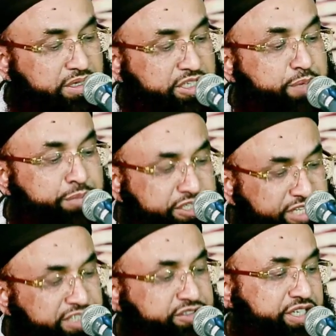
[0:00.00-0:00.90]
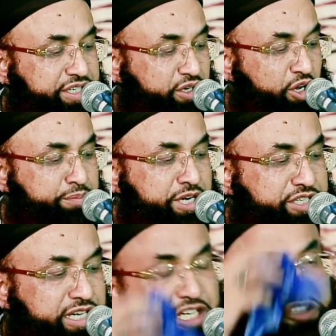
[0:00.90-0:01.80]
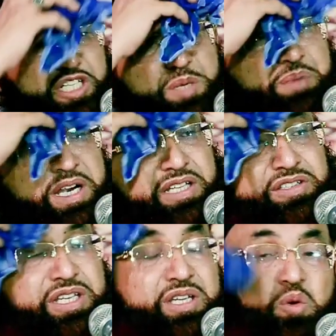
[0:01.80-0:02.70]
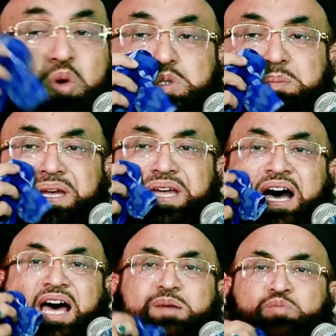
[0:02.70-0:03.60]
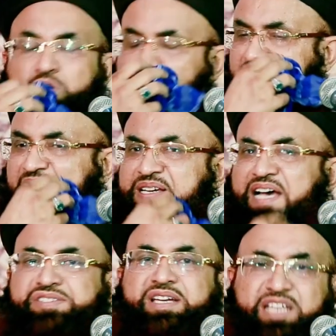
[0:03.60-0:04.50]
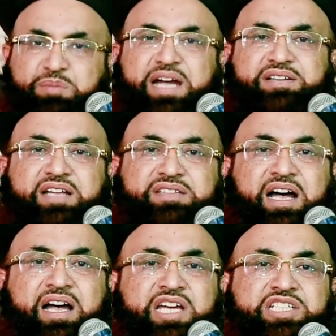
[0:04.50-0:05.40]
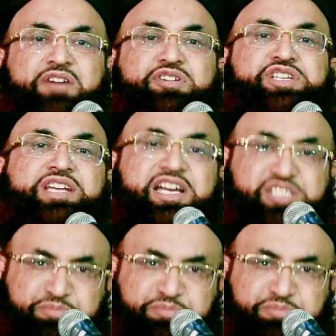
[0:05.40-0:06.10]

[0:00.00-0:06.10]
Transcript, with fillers: की मीटिंग थी और मीटिंग इतनी बड़ी थी कि उसमें हर मुल्क का या सदर बैठा था या वजीर आजम